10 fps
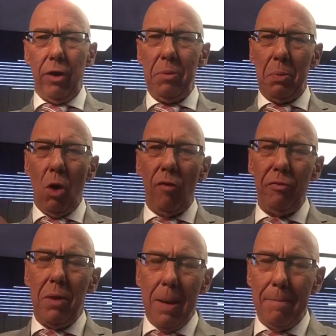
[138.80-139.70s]
Ich will
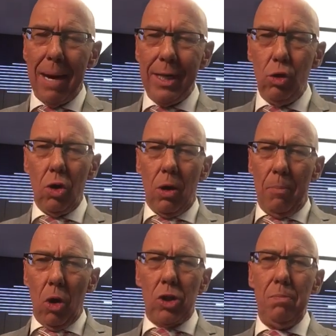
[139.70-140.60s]
hoffen, mein neuer
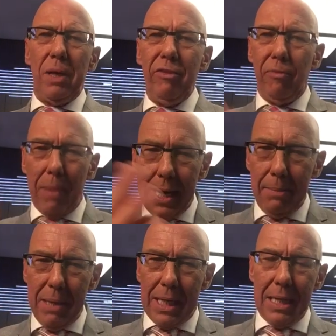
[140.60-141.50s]
Börsenbrief,
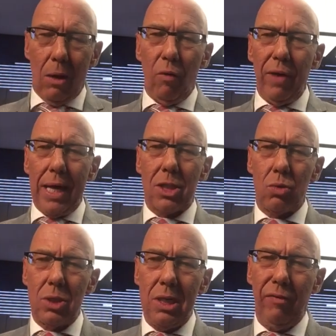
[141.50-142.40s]
mein Nick Knauf
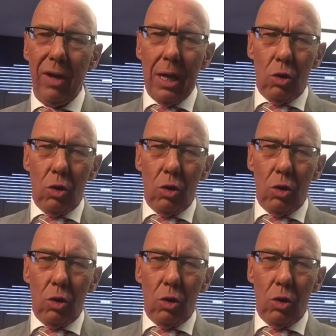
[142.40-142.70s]
exklusiv,